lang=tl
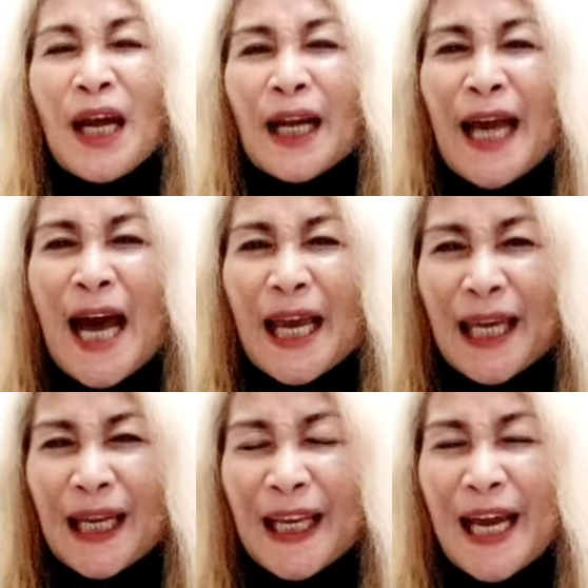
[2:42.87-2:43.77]

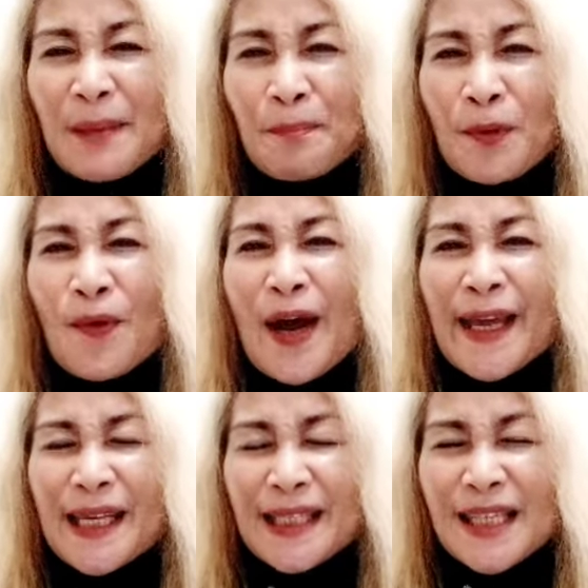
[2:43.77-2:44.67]
Dahil yan po
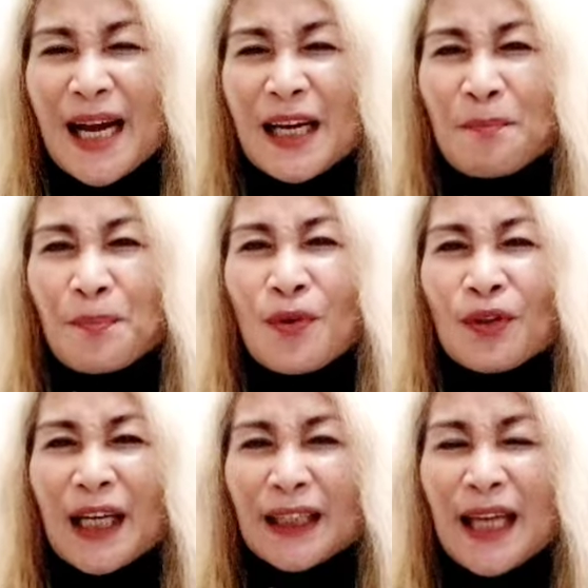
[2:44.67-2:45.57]
ay isa rin pong
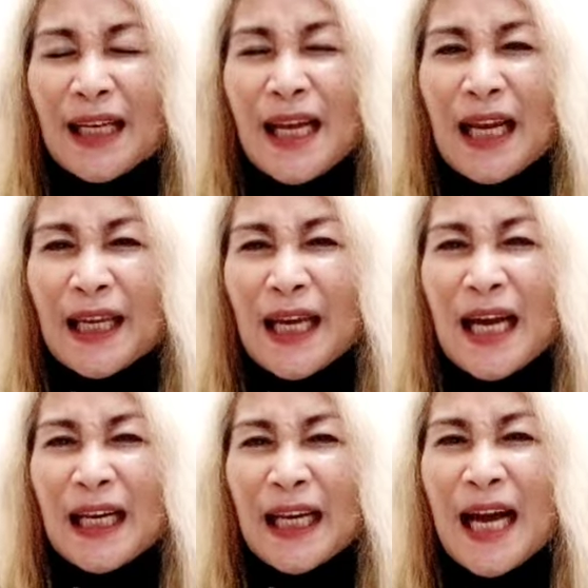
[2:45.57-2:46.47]
nagdadala
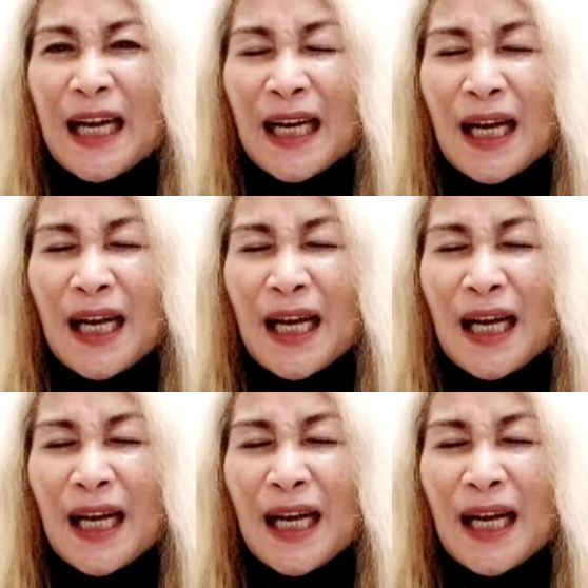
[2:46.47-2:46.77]
yan ng